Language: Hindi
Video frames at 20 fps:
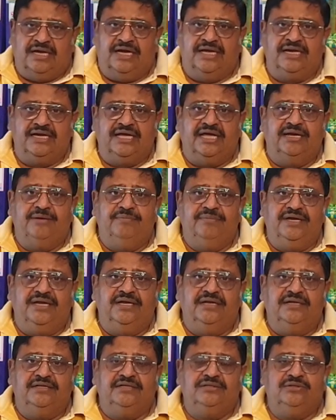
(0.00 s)
हर घर
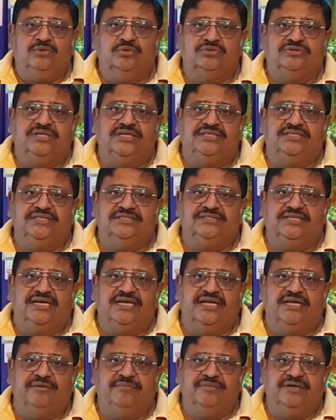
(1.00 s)
में दूसरे
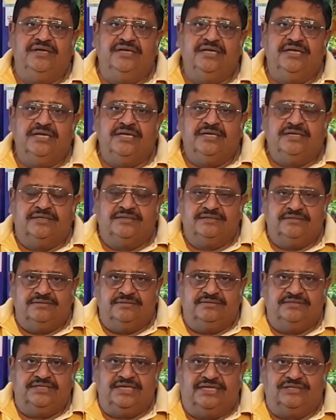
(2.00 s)
तीसरे घर में
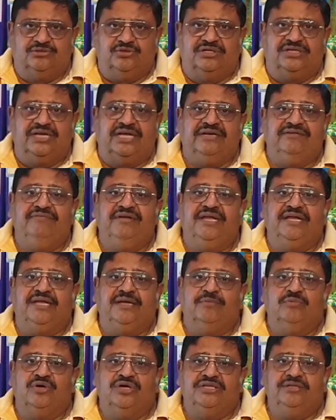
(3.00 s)
चार सौ
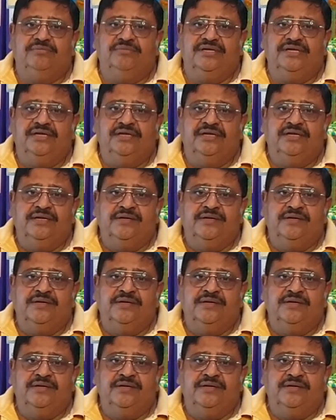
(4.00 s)
के मुकदमे